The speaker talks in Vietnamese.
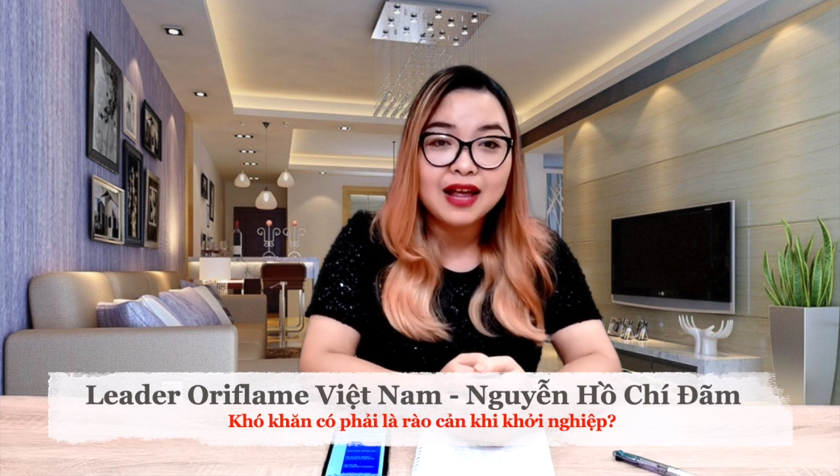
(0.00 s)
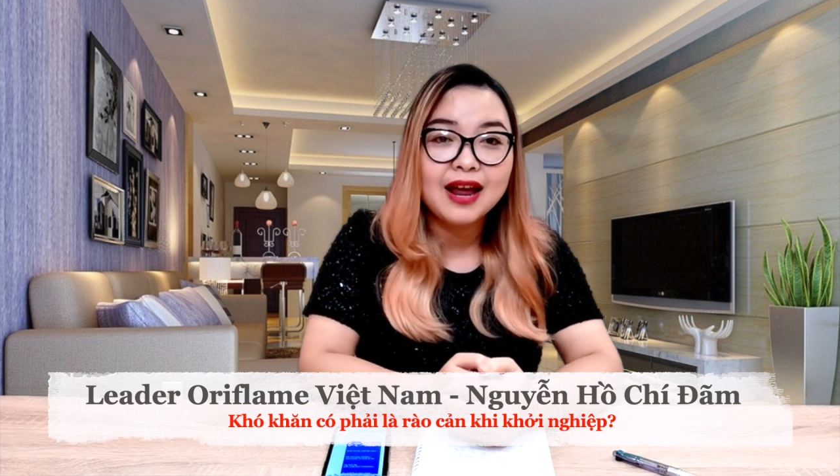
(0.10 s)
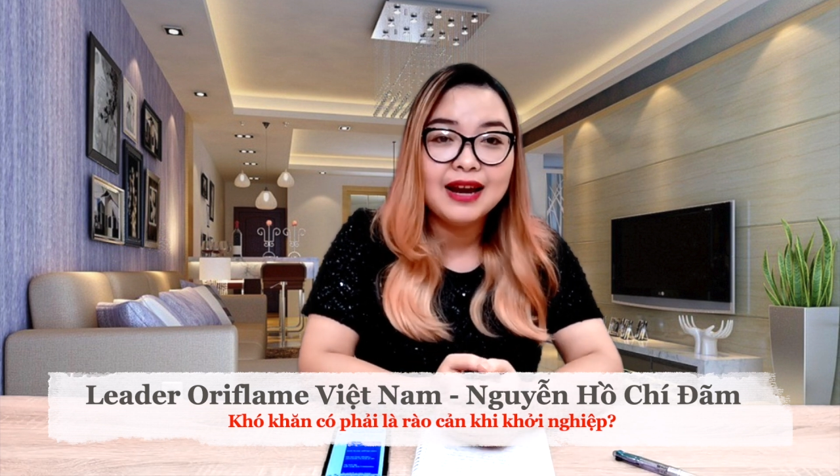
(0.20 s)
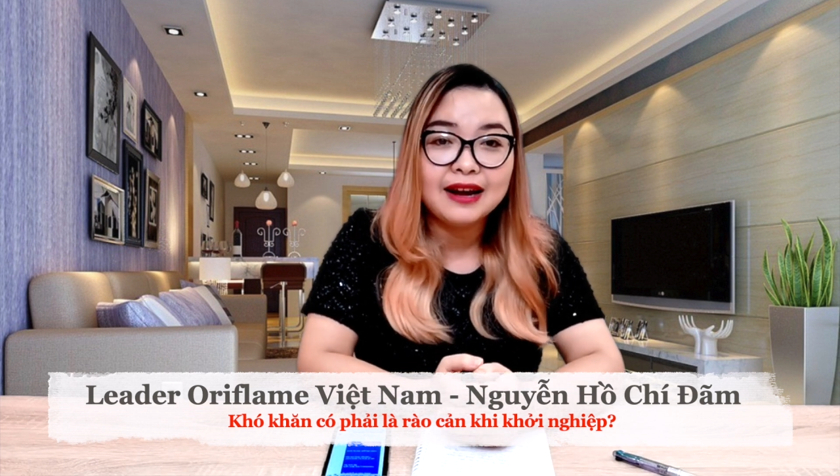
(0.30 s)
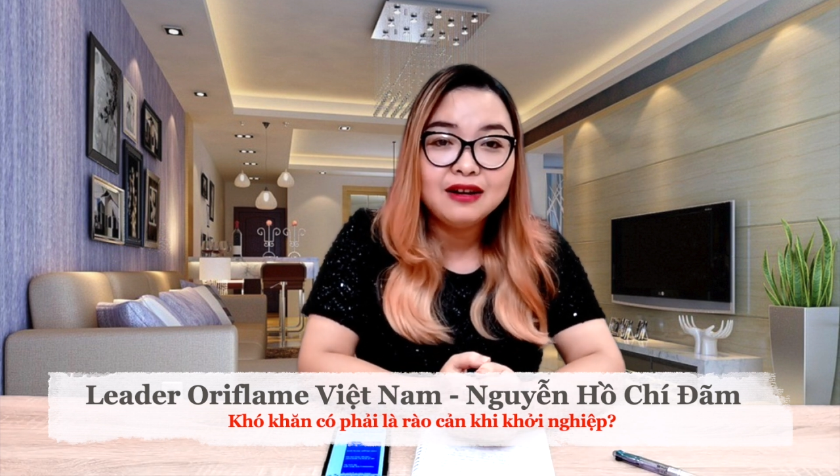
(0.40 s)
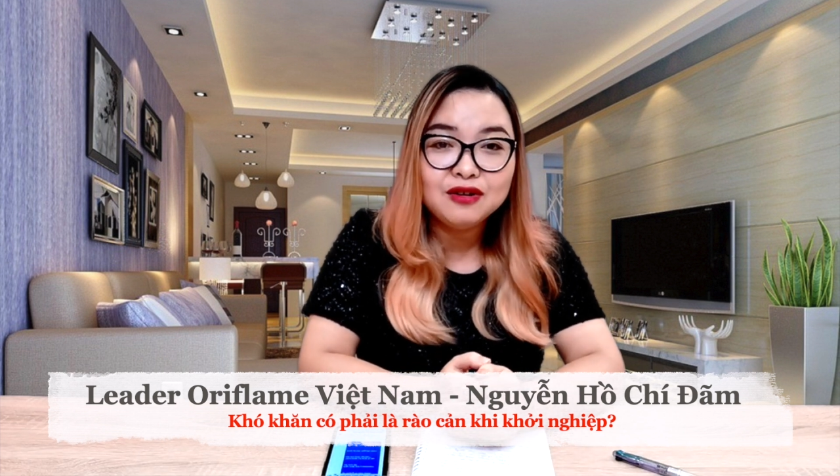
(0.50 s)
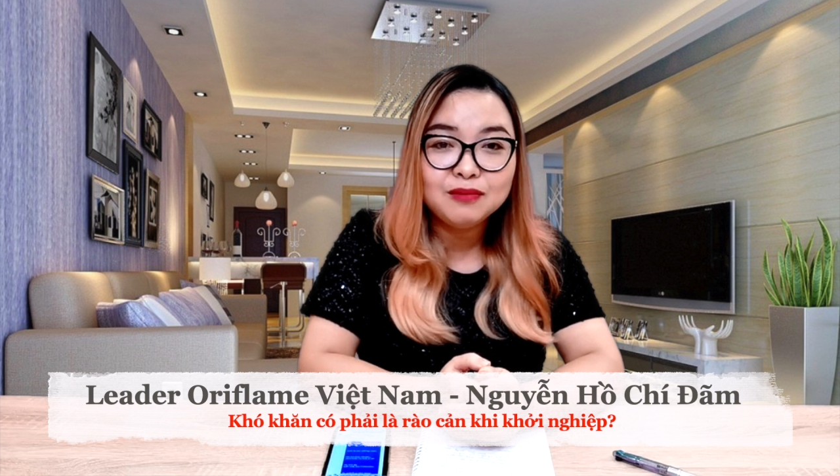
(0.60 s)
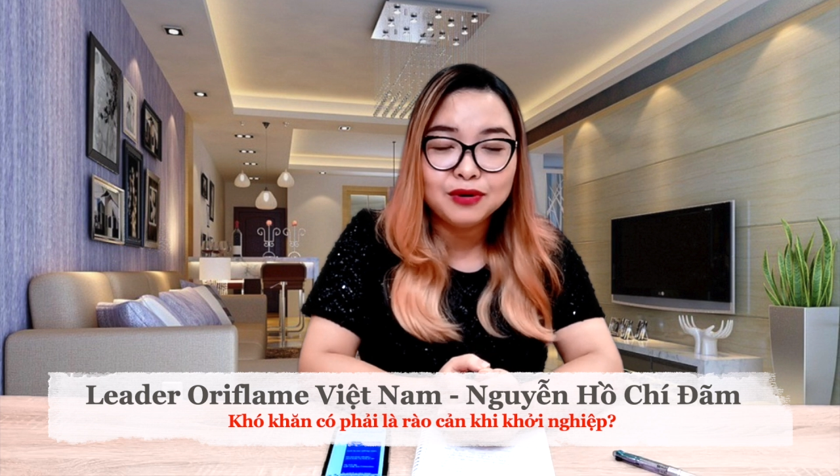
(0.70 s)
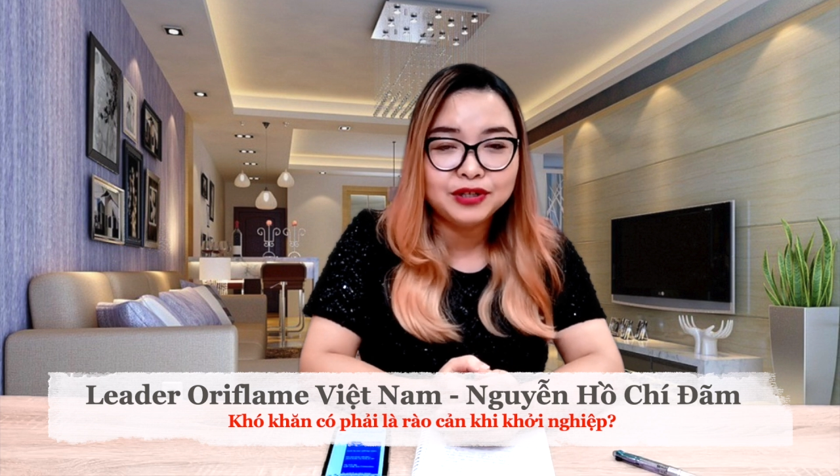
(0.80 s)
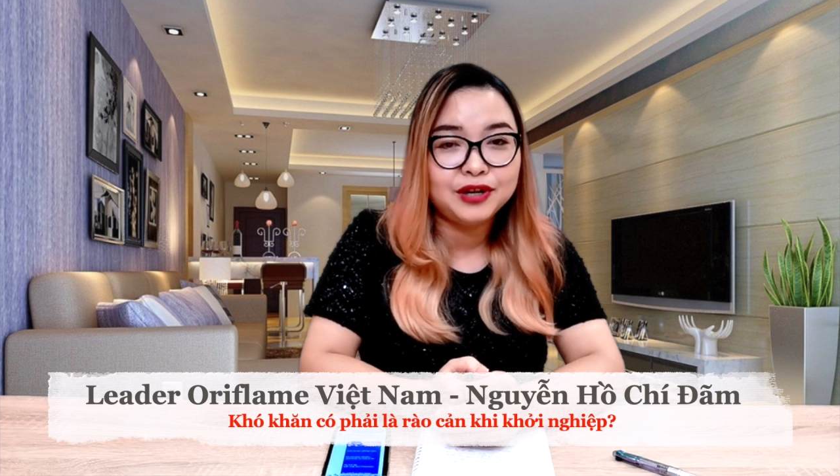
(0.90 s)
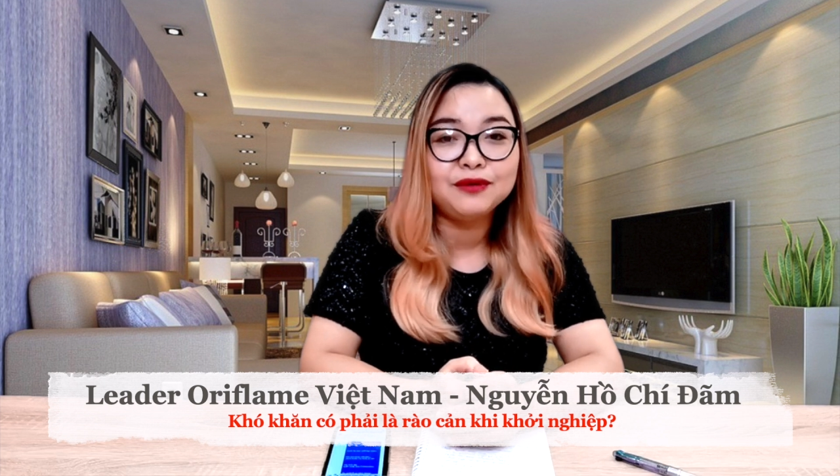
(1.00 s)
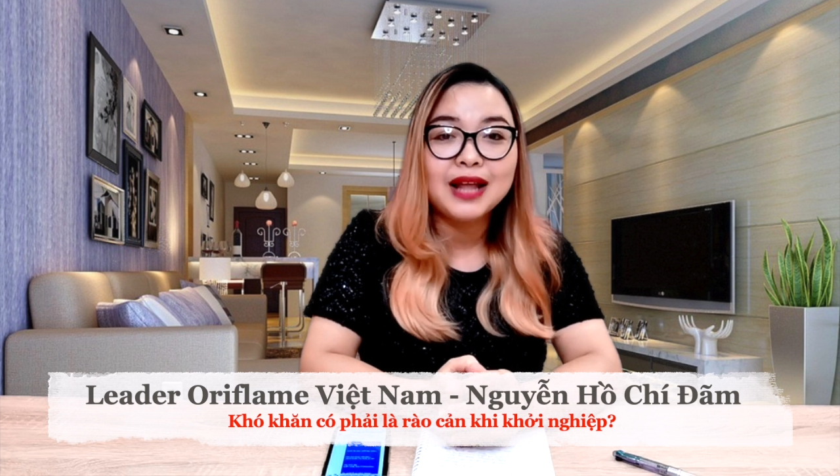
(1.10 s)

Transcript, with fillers: thể lãnh lương 10 triệu một